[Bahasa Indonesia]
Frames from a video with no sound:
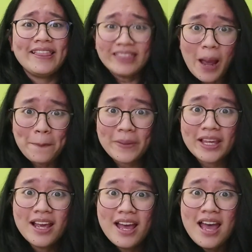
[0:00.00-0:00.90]

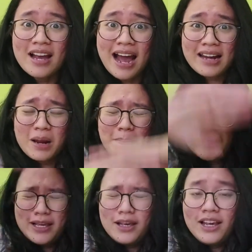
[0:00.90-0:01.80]
Tapi karena
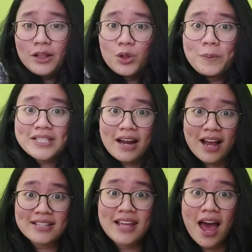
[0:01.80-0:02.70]
begitu besar
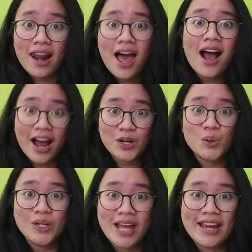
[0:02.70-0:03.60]
kasih Allah akan
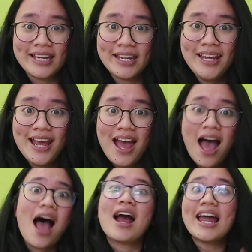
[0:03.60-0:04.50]
dunia ini,
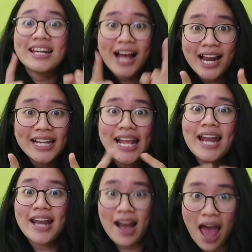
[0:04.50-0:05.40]
akan kalian
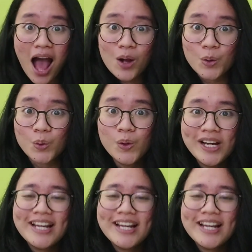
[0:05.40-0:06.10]
dan aku,